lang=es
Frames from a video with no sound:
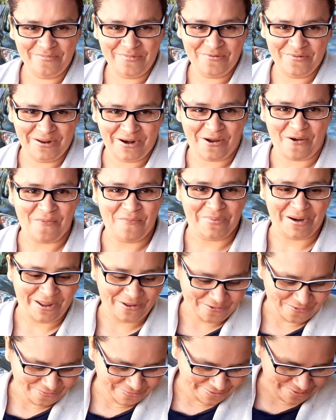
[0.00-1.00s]
me hubiera
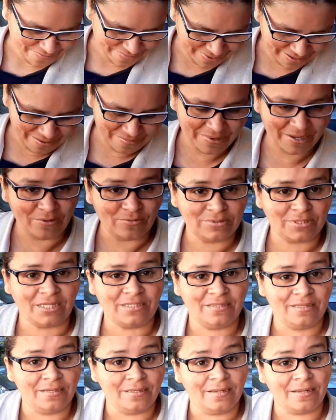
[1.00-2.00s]
comprado otro porque me gusta
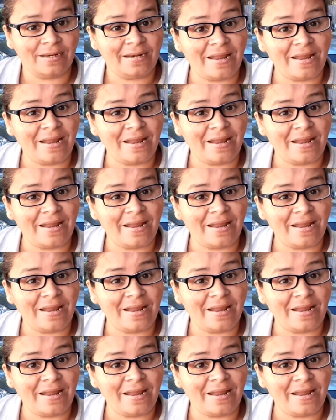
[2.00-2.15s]
tener